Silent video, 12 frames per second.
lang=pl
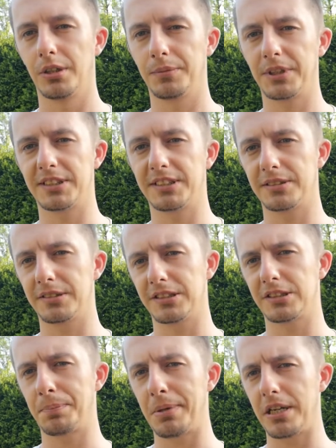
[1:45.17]
Więc
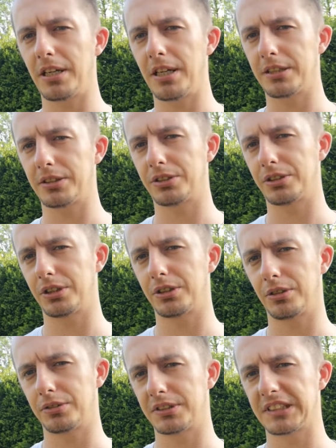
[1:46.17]
co parę lat się
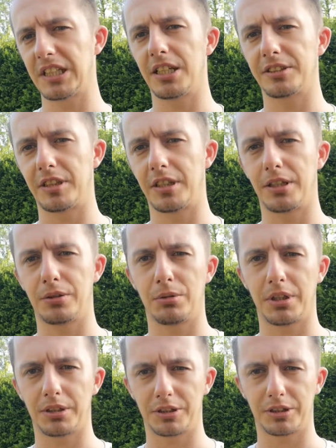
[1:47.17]
to zdarza.
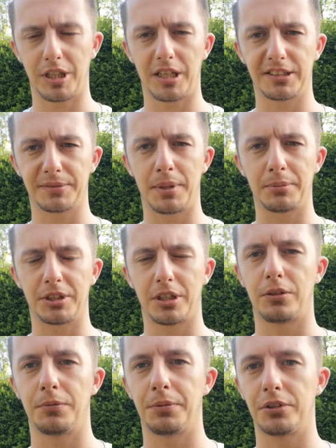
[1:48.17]
Akurat teraz mamy
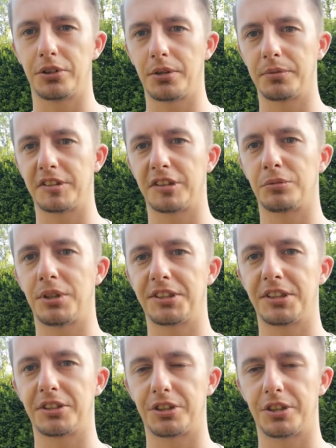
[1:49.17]
taką wyjątkową
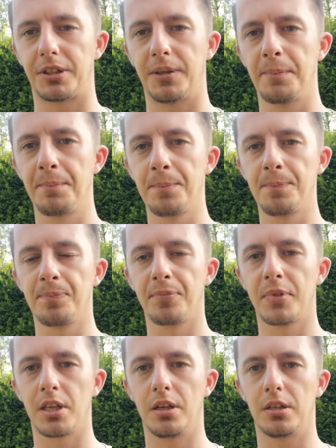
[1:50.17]
sytuację, że
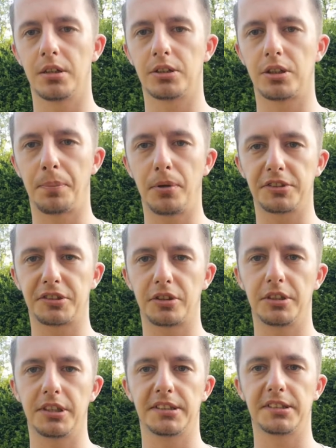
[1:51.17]
e, to
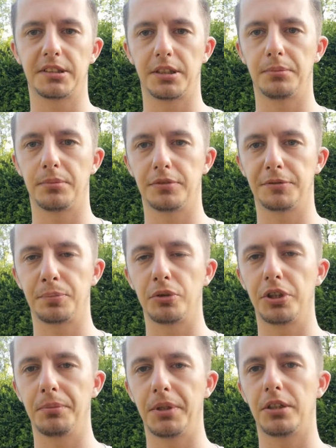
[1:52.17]
Boston jest tym
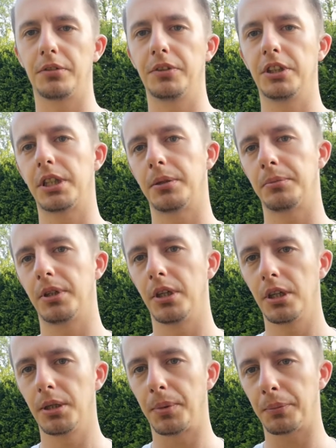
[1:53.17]
wspólnym mianownikiem
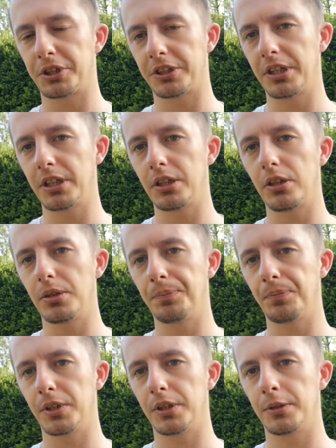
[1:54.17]
poprzedniego
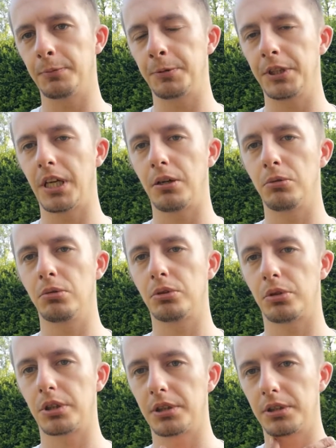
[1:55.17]
e, finału,
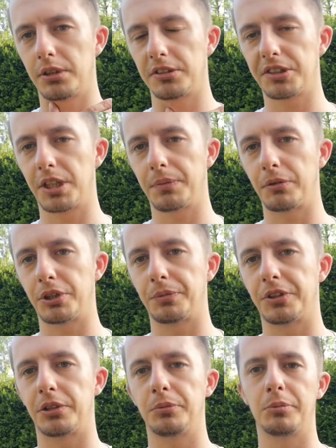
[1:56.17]
który rozgrywał się w
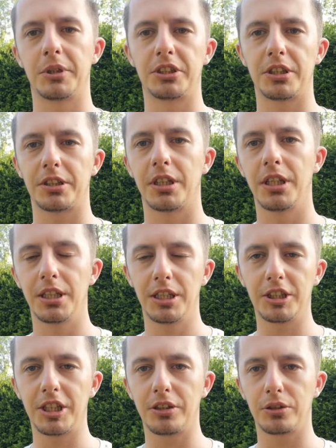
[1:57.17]
siedmiu meczach
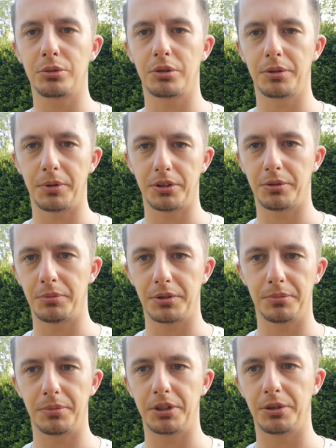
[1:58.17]
i tego, który będziemy,
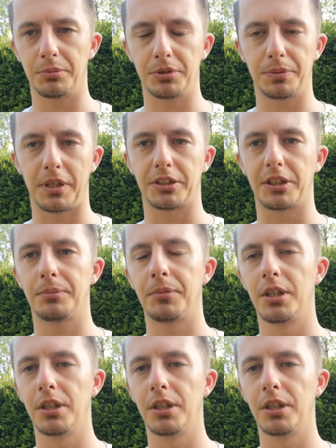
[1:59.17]
będziemy świadkiem.